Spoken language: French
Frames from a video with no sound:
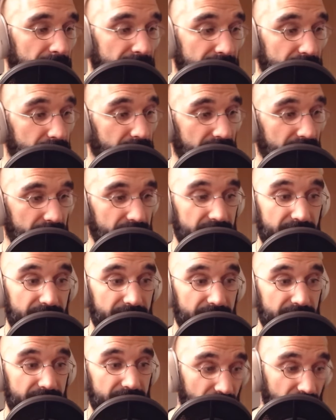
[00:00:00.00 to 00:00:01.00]
ben, et,
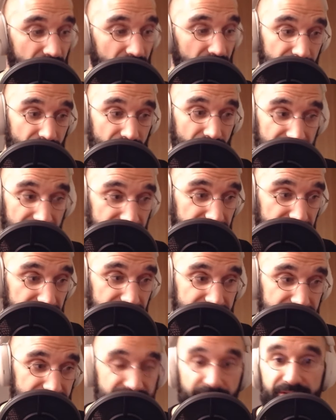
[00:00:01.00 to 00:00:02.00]
qui donne une qualité de
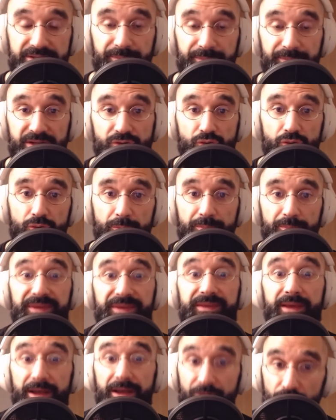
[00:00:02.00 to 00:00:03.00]
service perçue
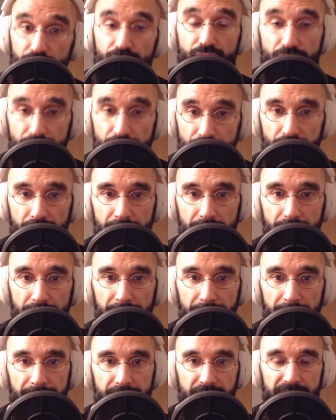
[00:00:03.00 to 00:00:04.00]
bien au-dessus
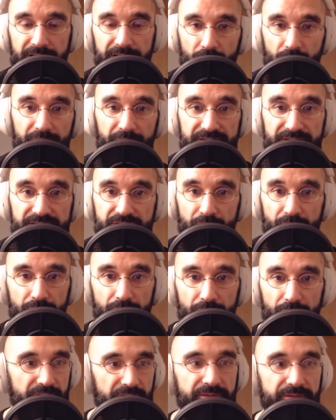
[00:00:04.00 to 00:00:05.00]
de la compétition,
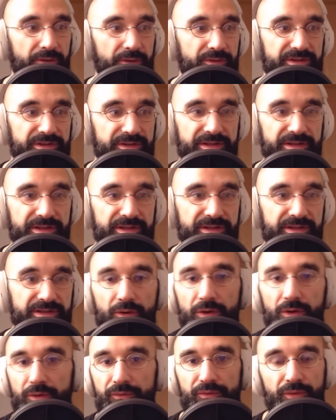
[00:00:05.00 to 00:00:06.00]
qui va utiliser encore
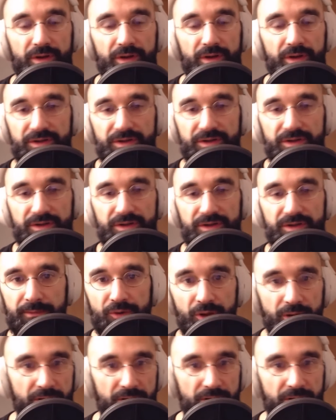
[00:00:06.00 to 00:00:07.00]
une fois souvent des
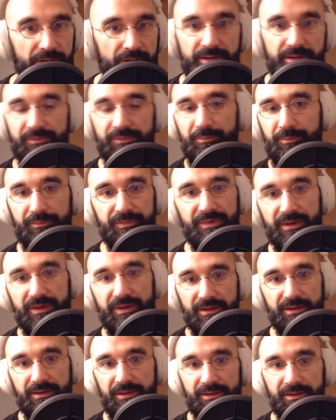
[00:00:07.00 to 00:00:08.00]
tableurs,
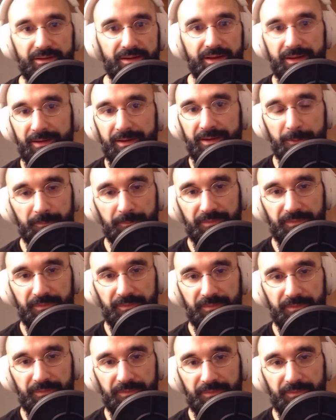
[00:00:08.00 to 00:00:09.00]
des,
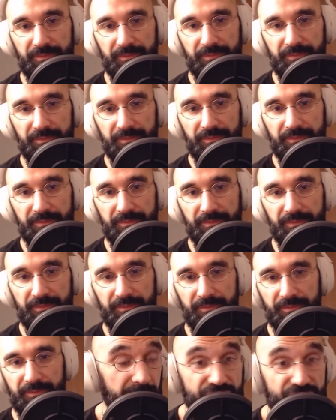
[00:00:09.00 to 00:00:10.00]
fiches de séances mises en
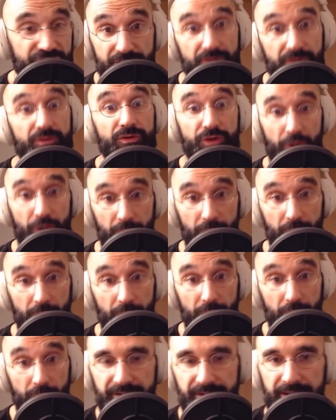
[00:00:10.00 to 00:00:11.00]
page dans le
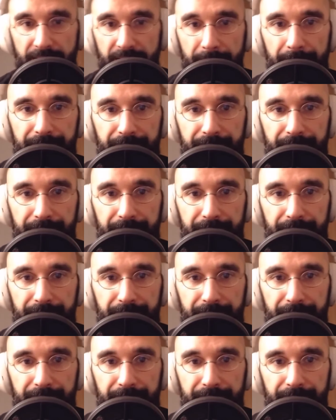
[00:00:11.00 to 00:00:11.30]
meilleur des cas.